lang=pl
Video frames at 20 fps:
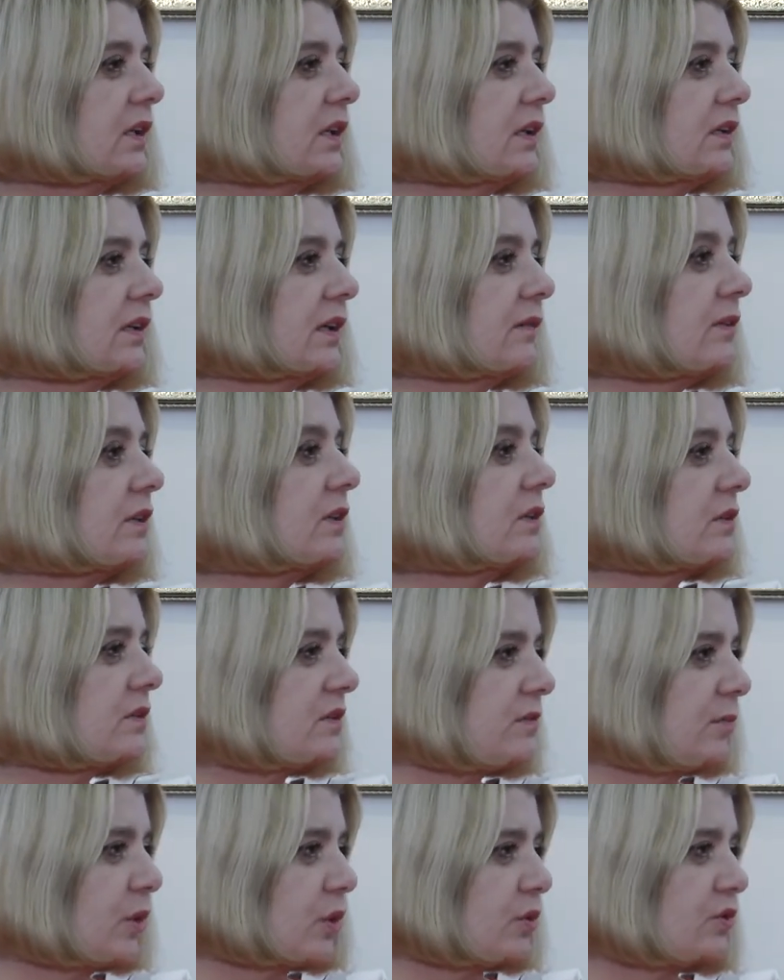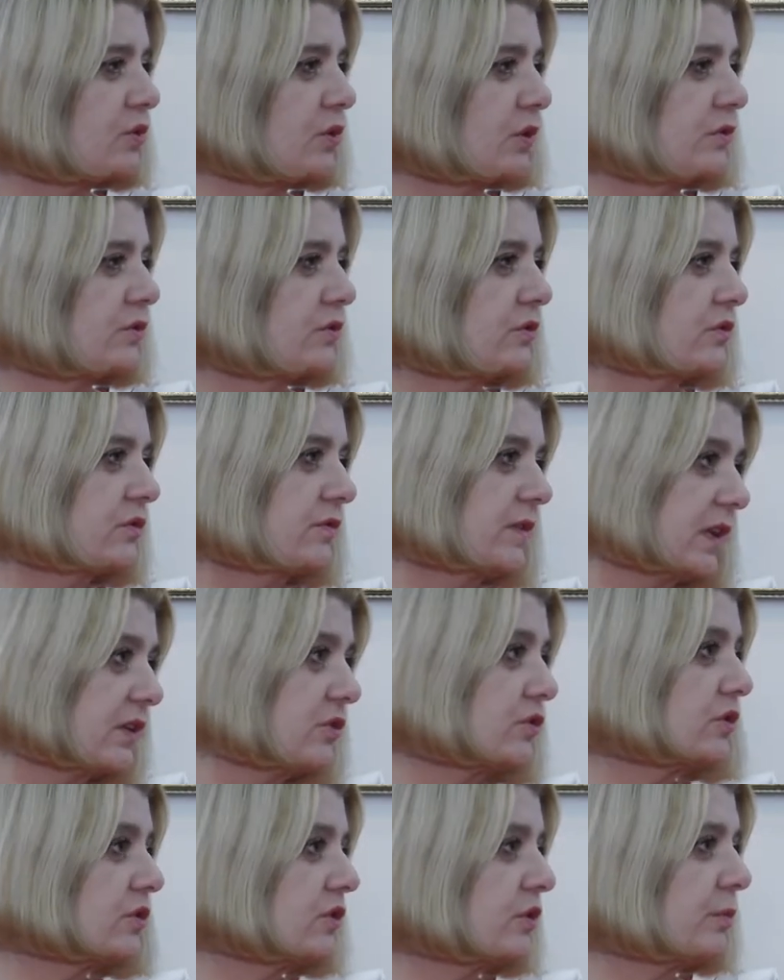jej nawet rozpocząć.
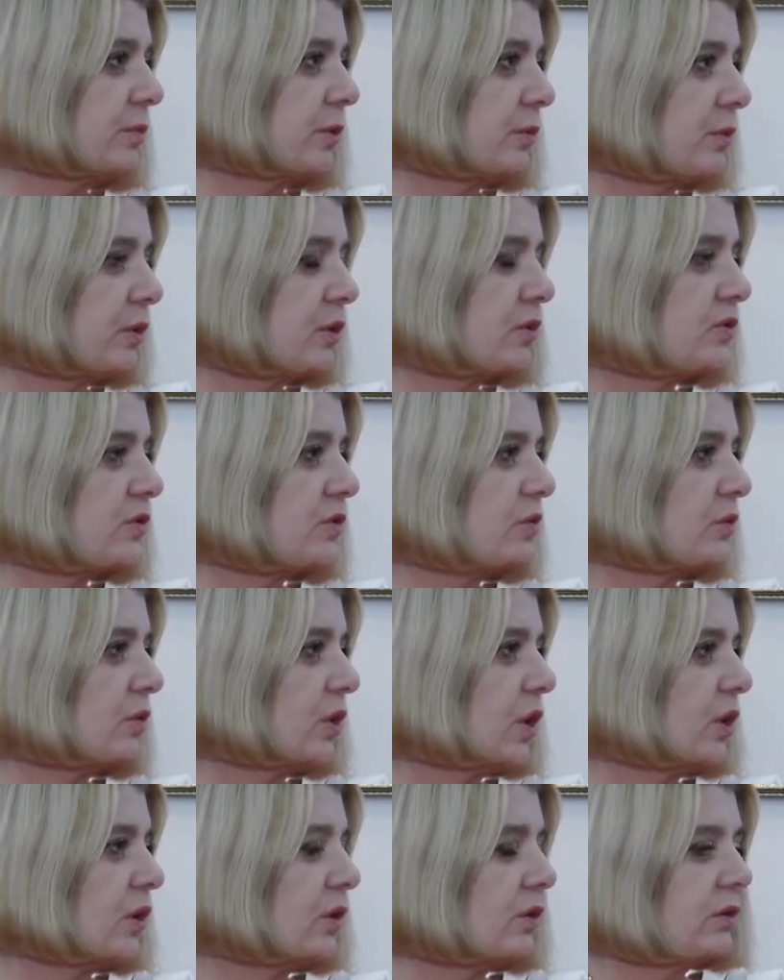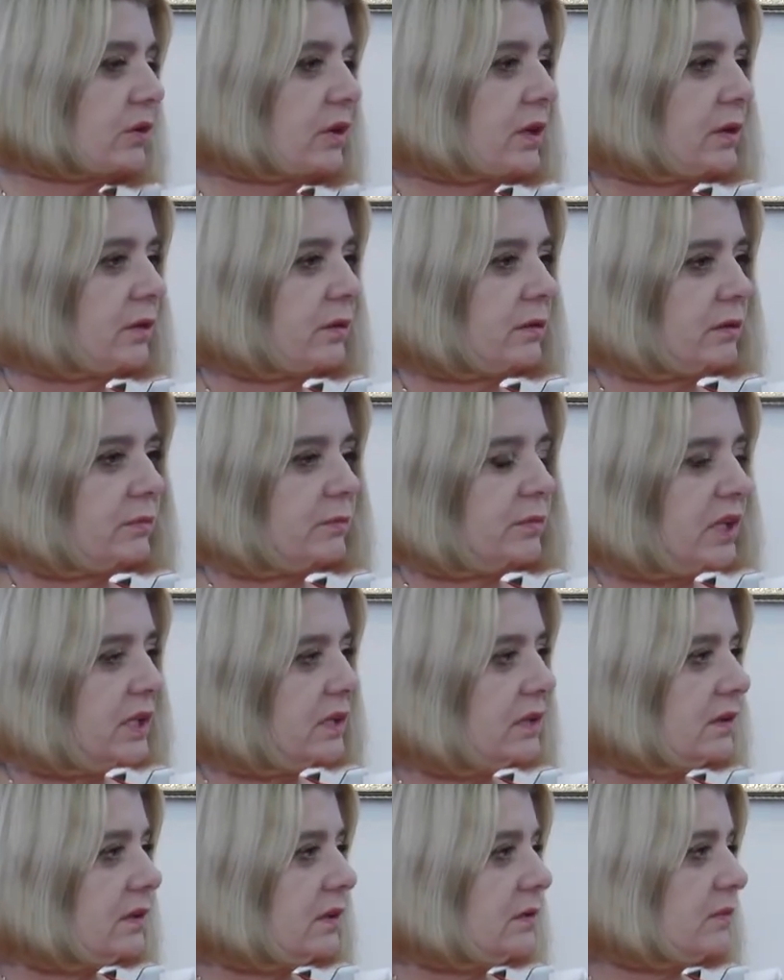Świadczy to po prostu o
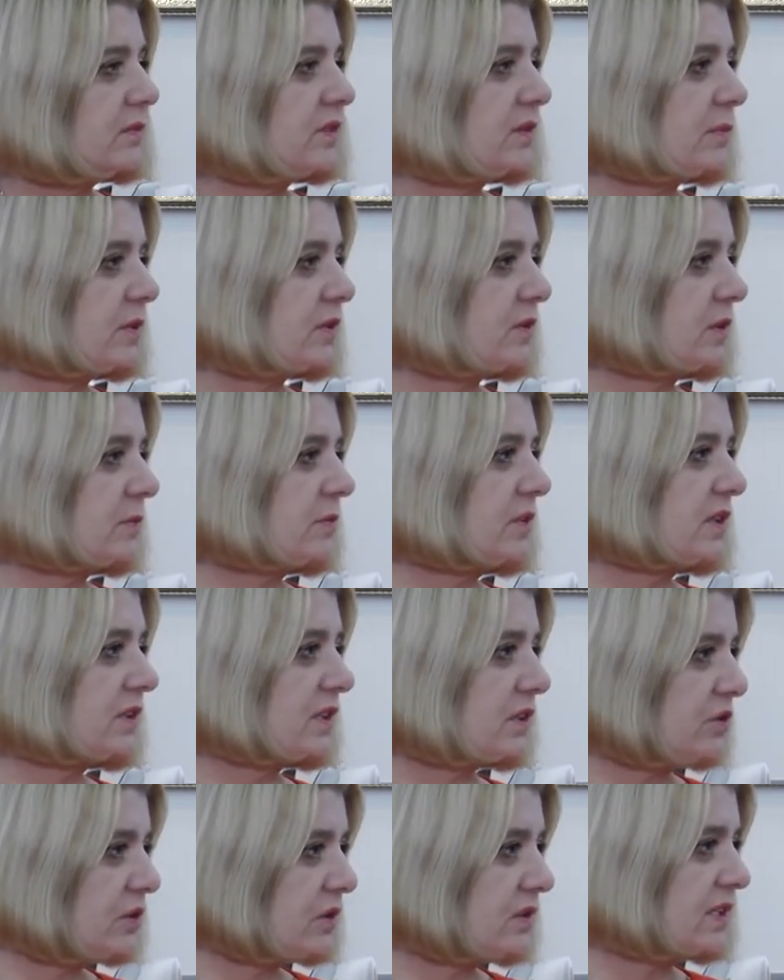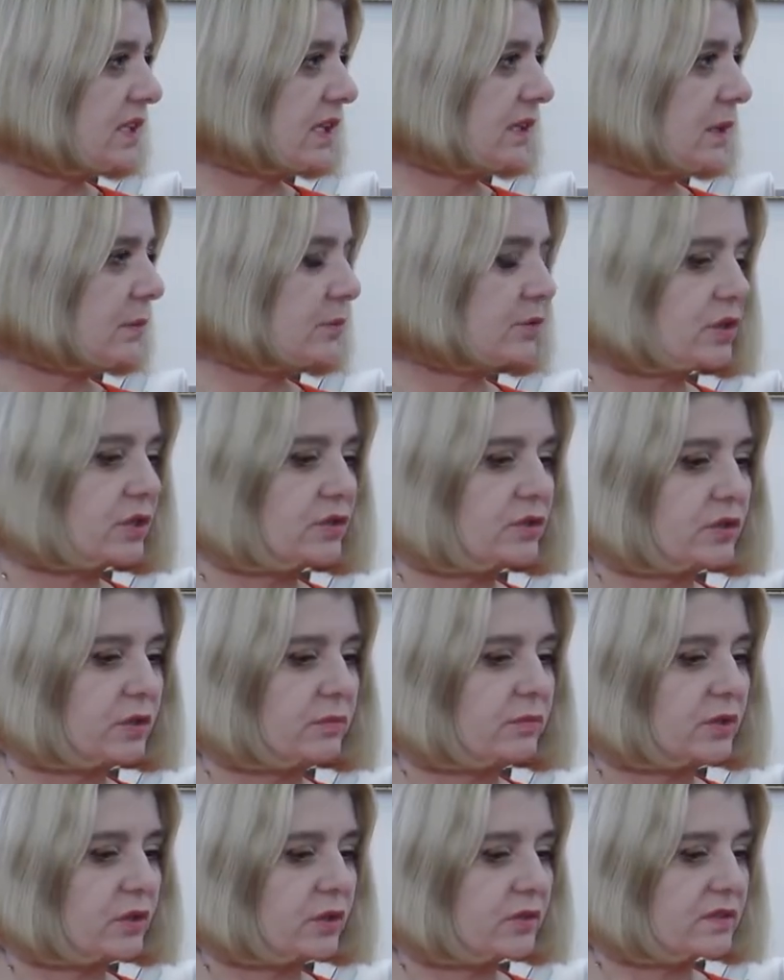miernym sposobie zarządzania
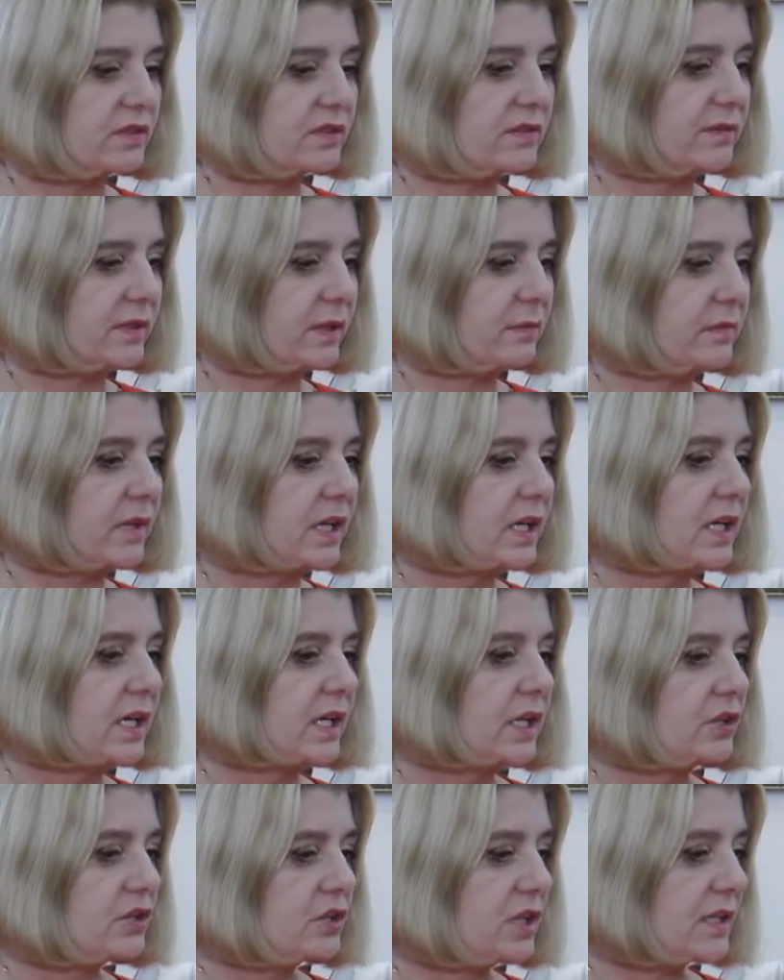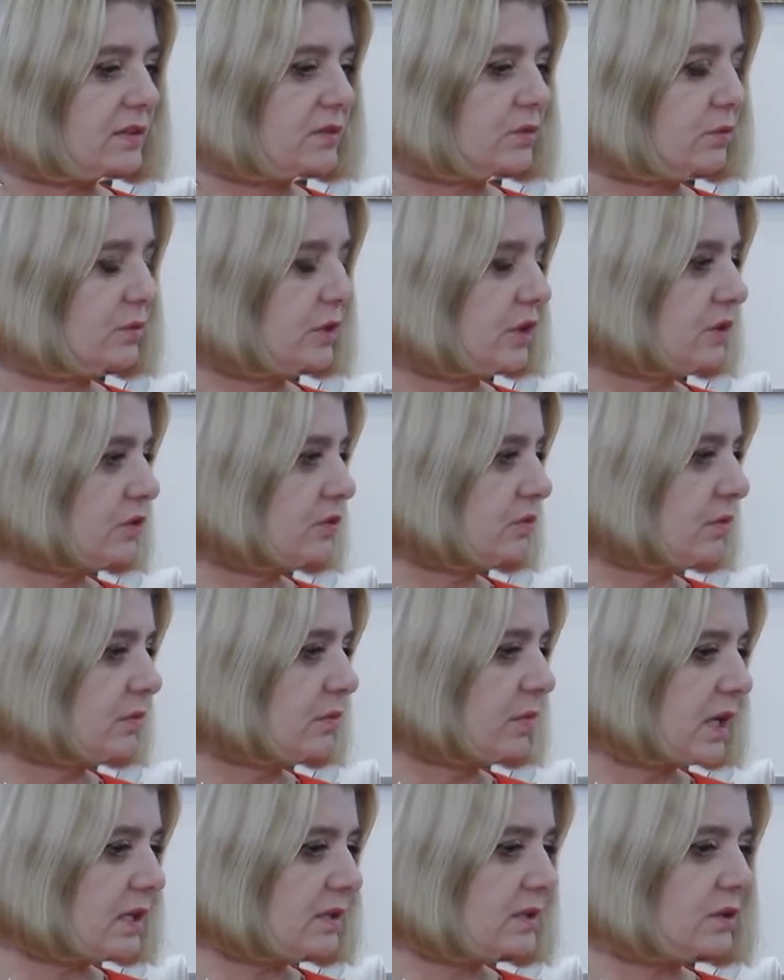przedsiębiorstwem, Czasu
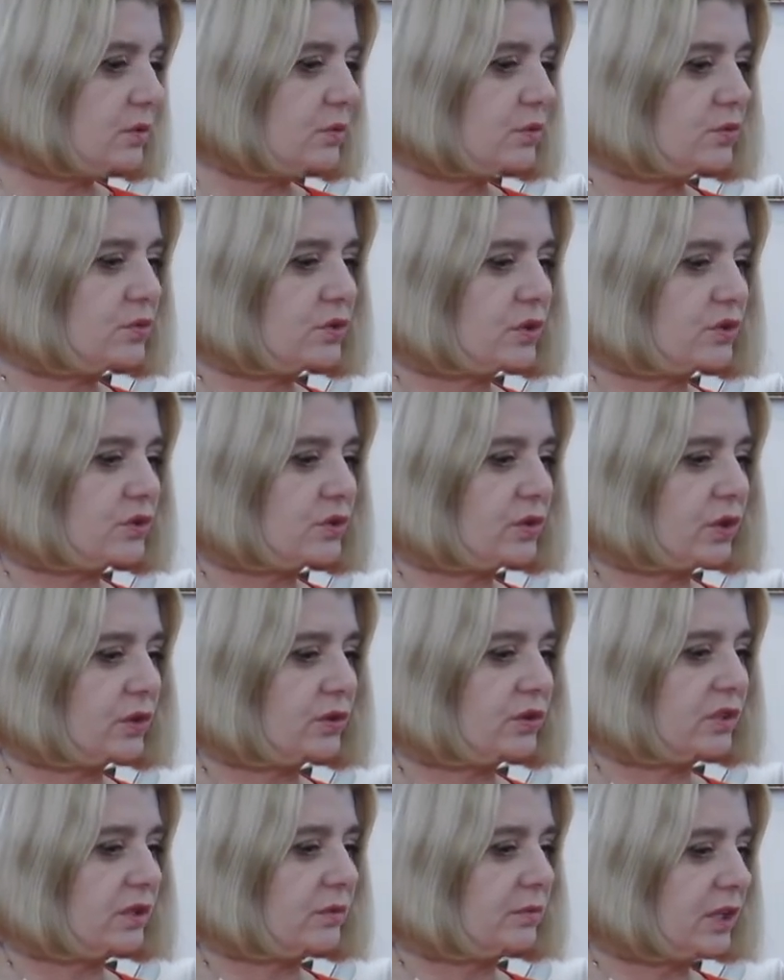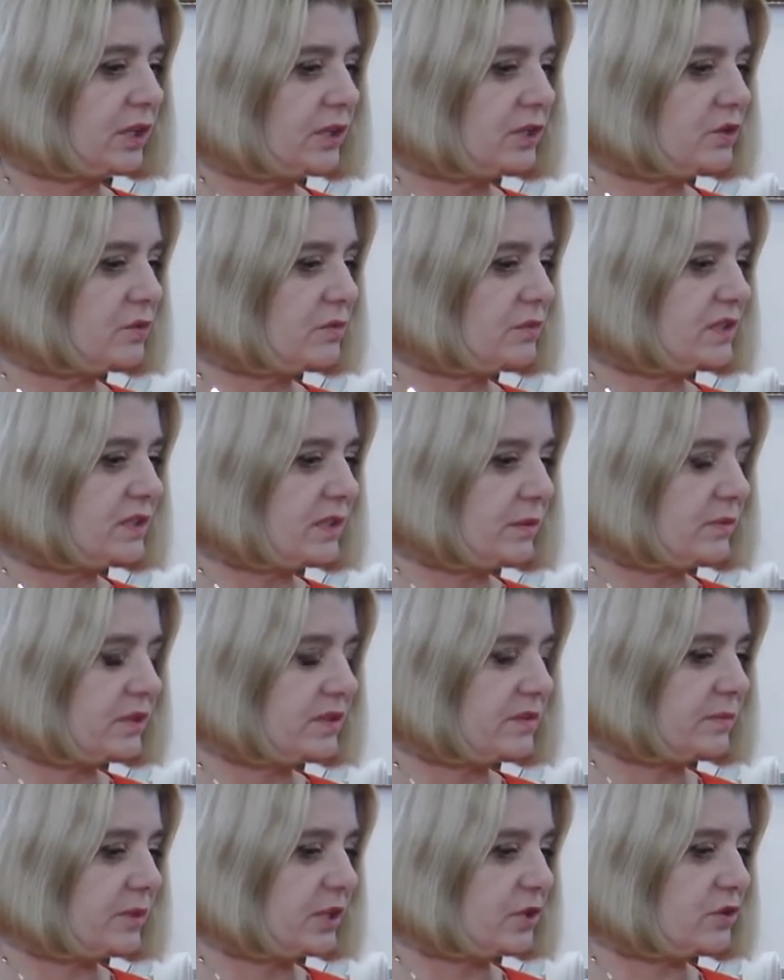mieliśmy bardzo dużo, środki mieliśmy
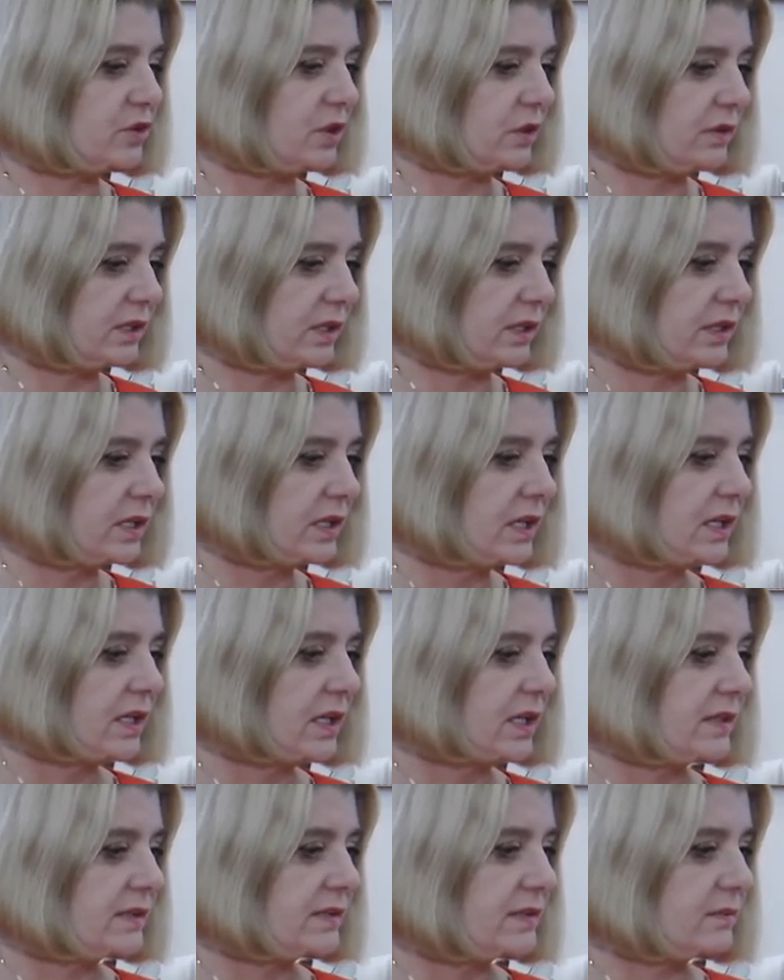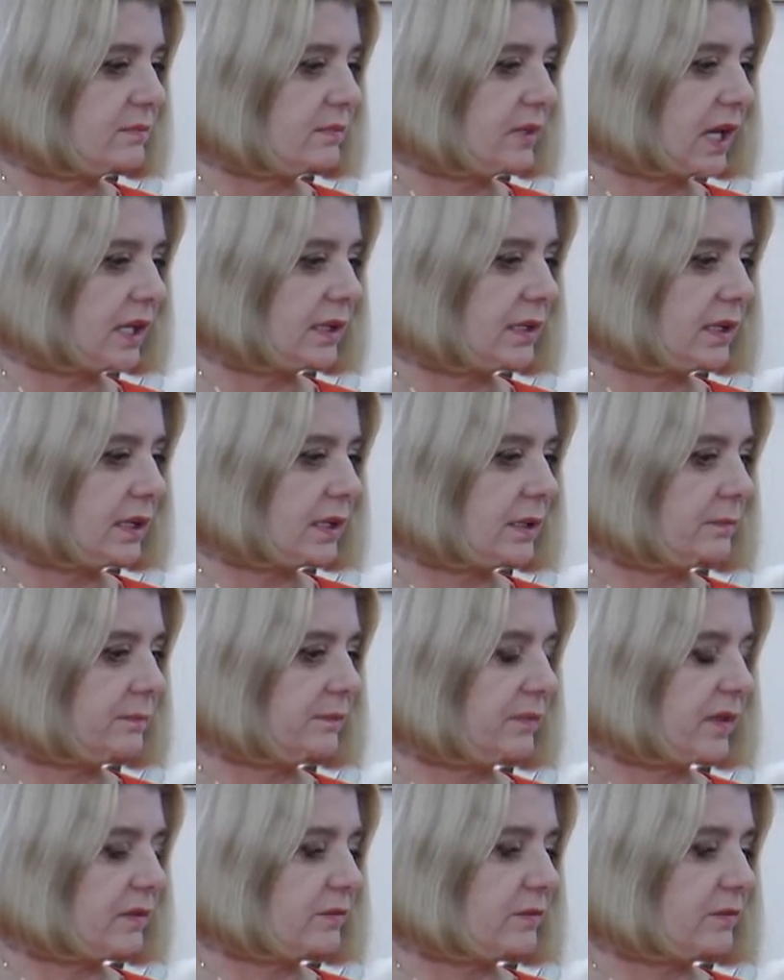zabezpieczone. Zmiana